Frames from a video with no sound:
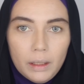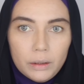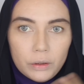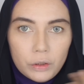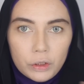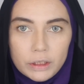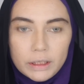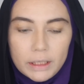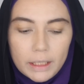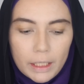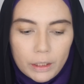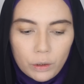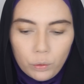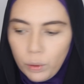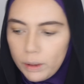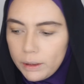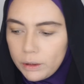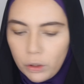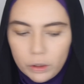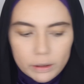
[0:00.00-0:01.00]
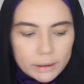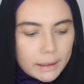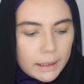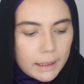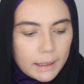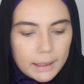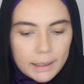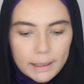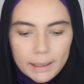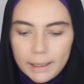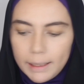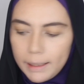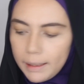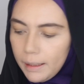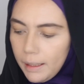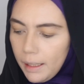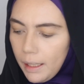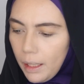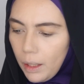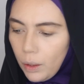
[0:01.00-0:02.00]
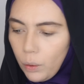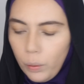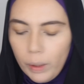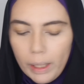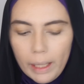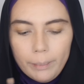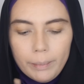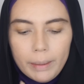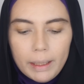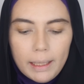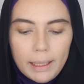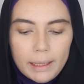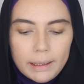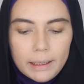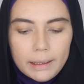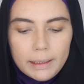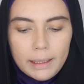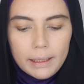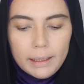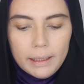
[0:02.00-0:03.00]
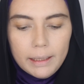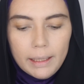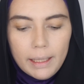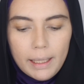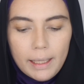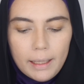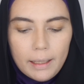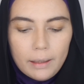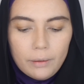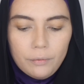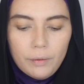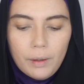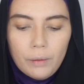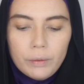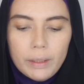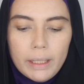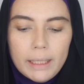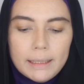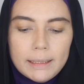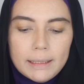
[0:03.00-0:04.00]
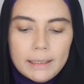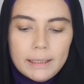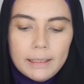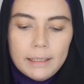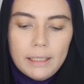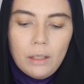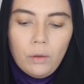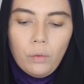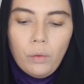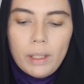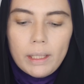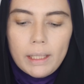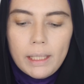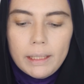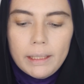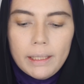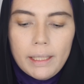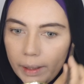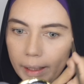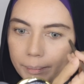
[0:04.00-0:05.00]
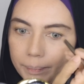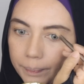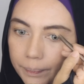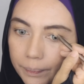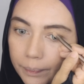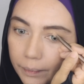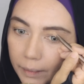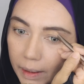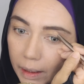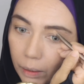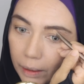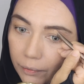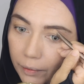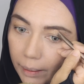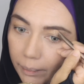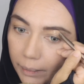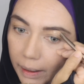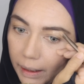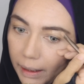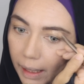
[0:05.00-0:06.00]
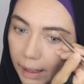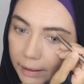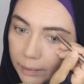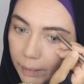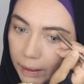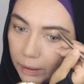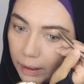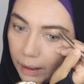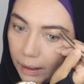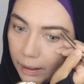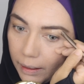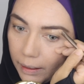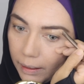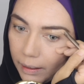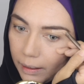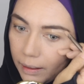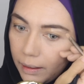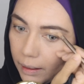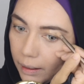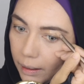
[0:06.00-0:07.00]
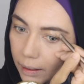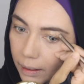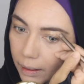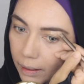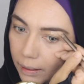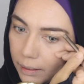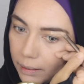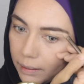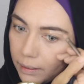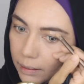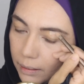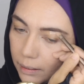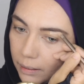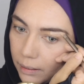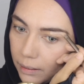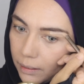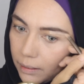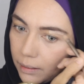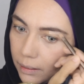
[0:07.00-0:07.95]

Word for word: Terus dengan kuas concealer, gue ambil lagi tadi yang foundation yang warnanya natural. Ini gue pakai